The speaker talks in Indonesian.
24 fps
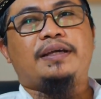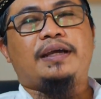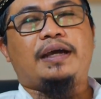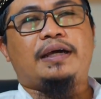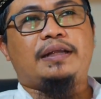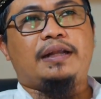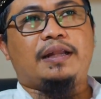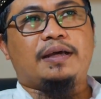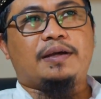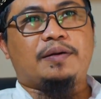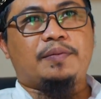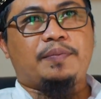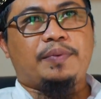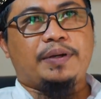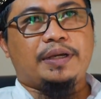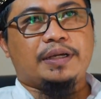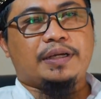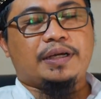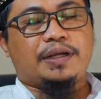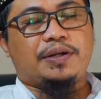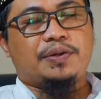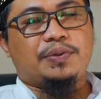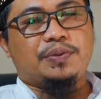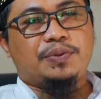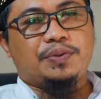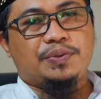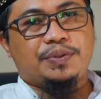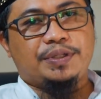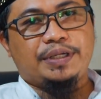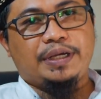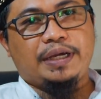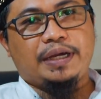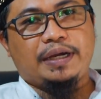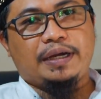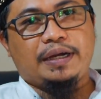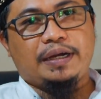adalah kebaikan untuk
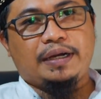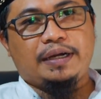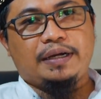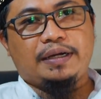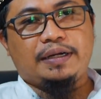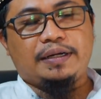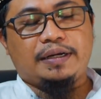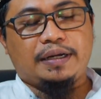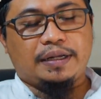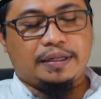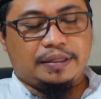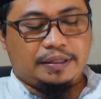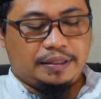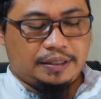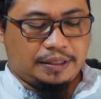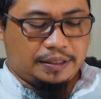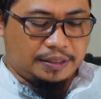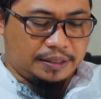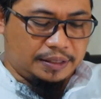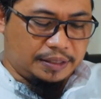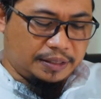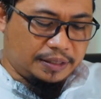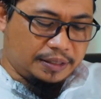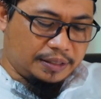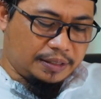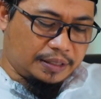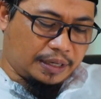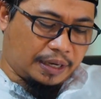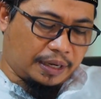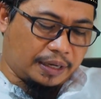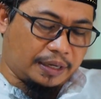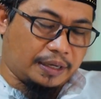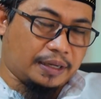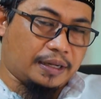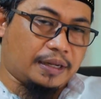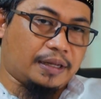dia nanti di
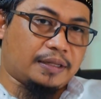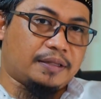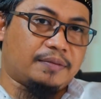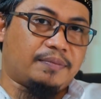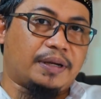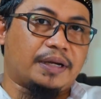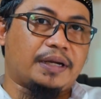akhirat.